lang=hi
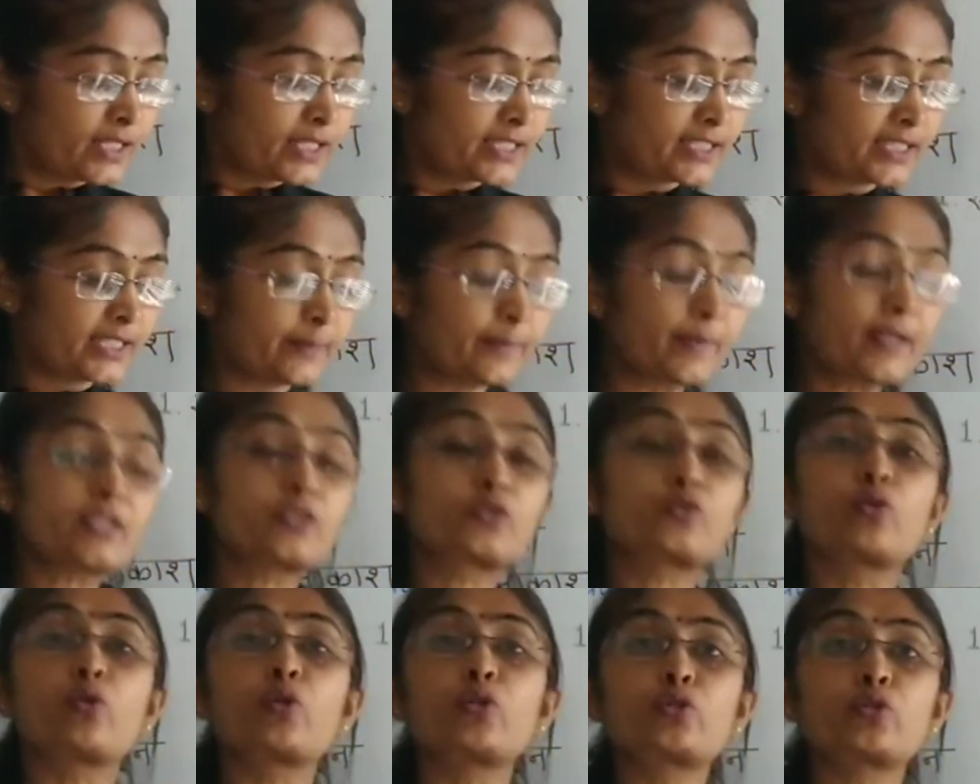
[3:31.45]
इसके बाद
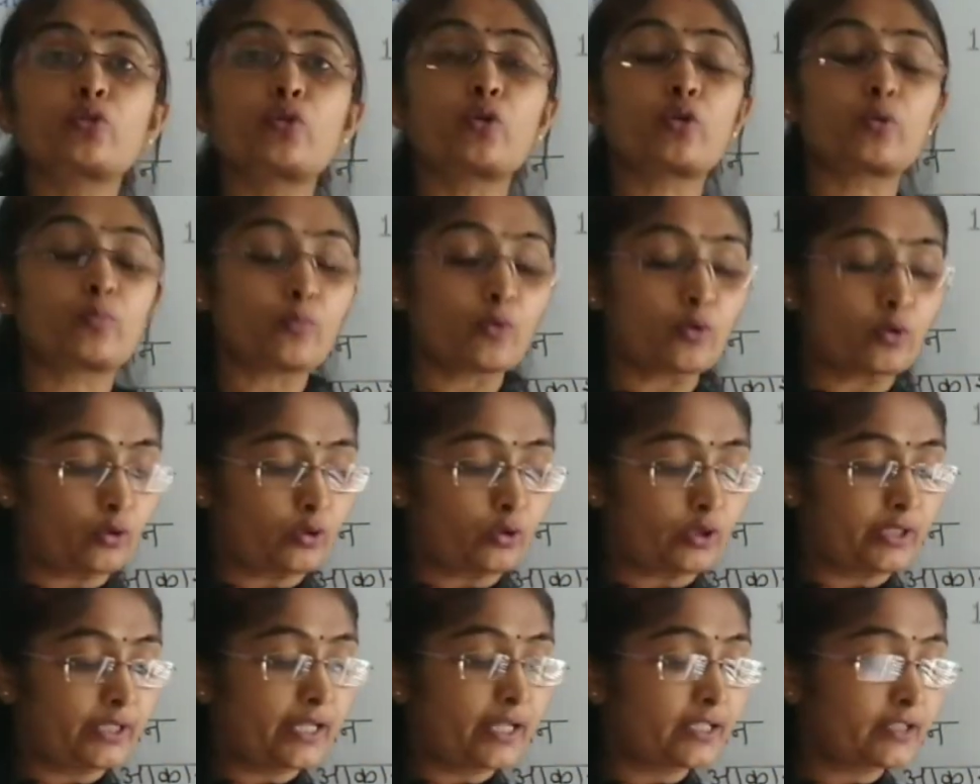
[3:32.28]
सोचो और
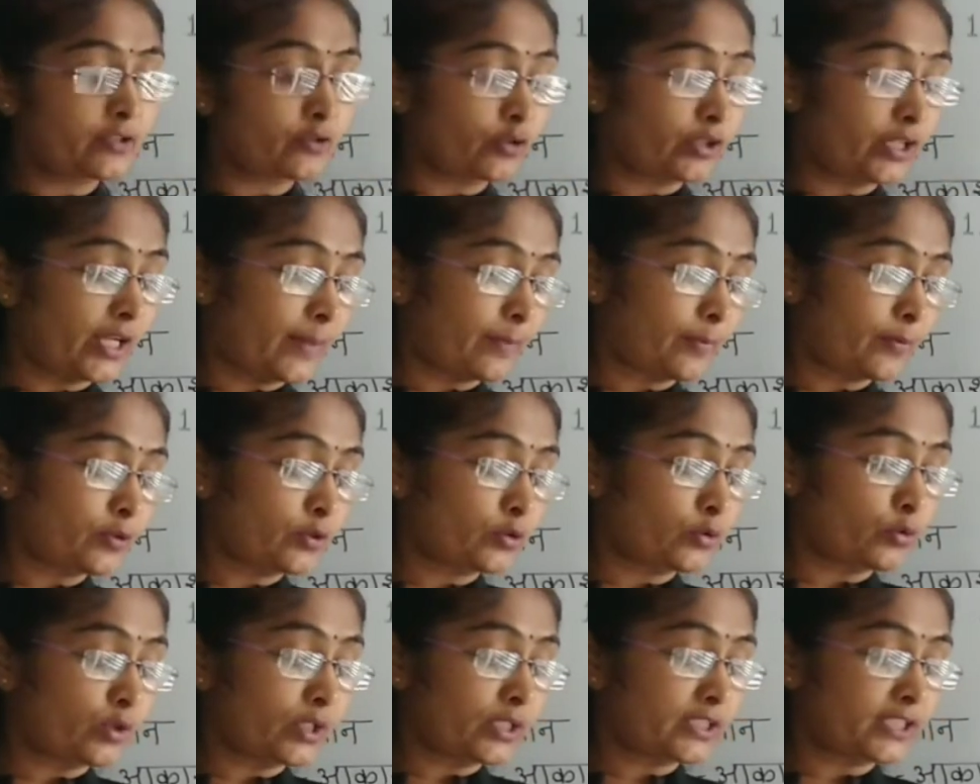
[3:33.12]
बोलो ये जो कि आपको
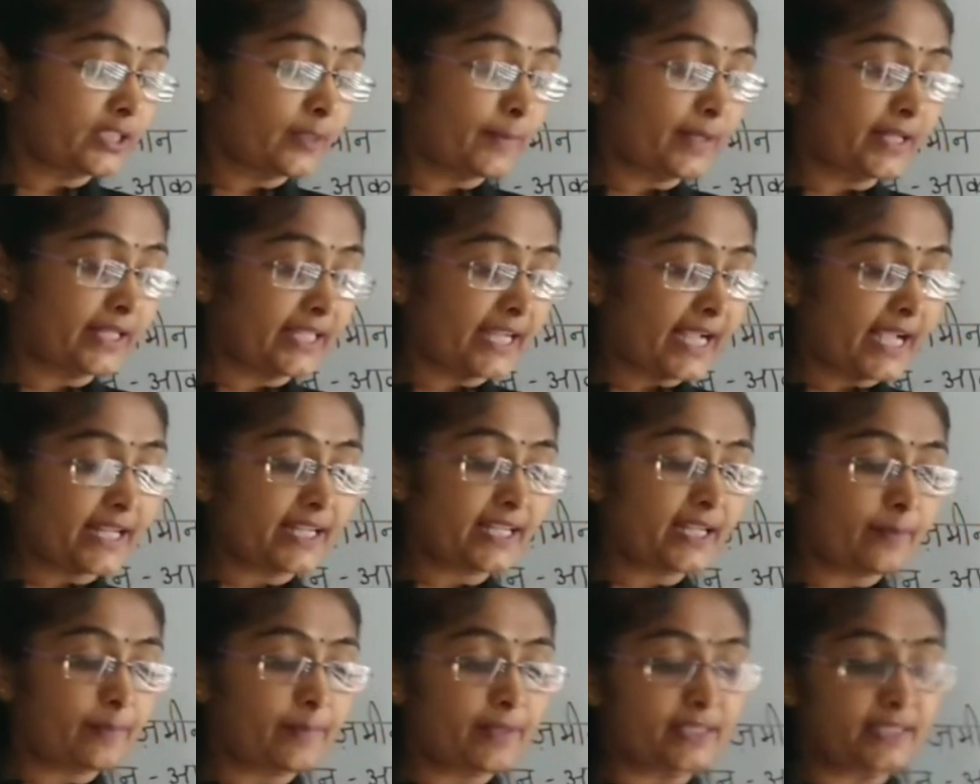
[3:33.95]
सूरज से हमें क्या
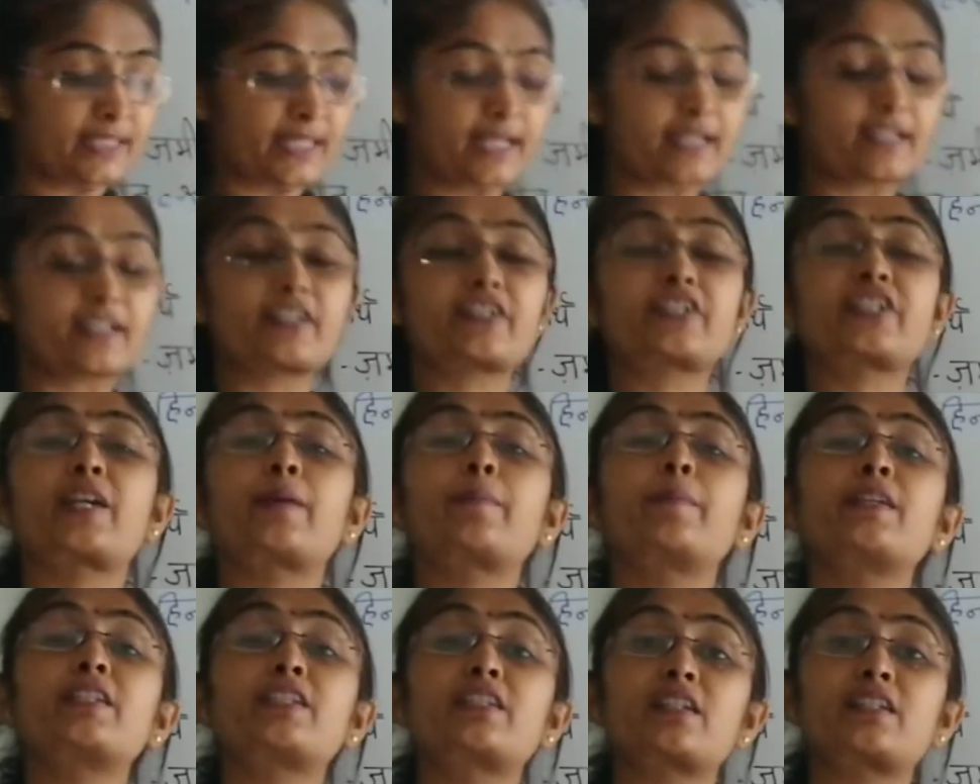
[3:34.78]
क्या मिलता है
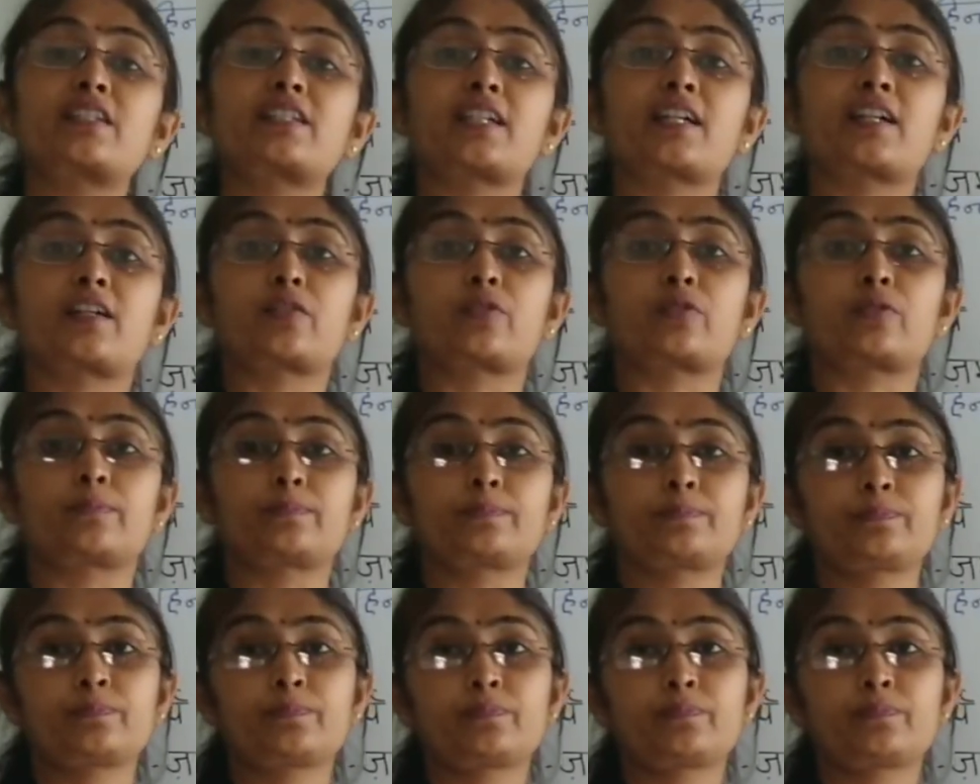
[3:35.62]
कक्षा में चर्चा करो